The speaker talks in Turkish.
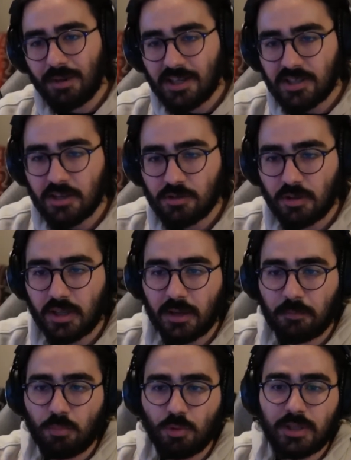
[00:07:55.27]
ajans
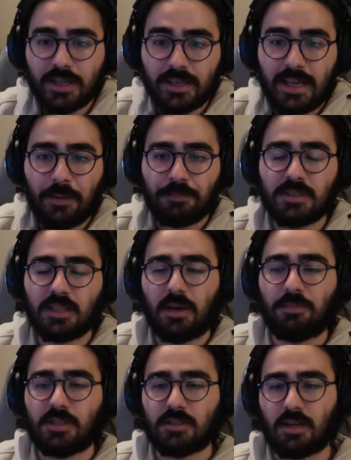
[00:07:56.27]
olarak bunların hepsini
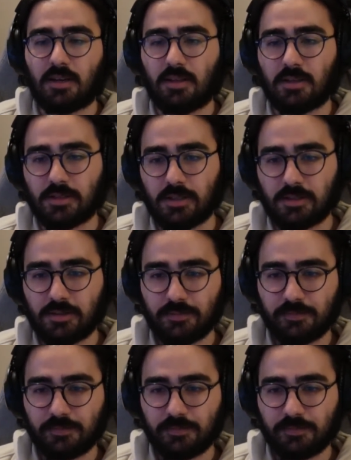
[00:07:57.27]
yapacağız arkadaşlar.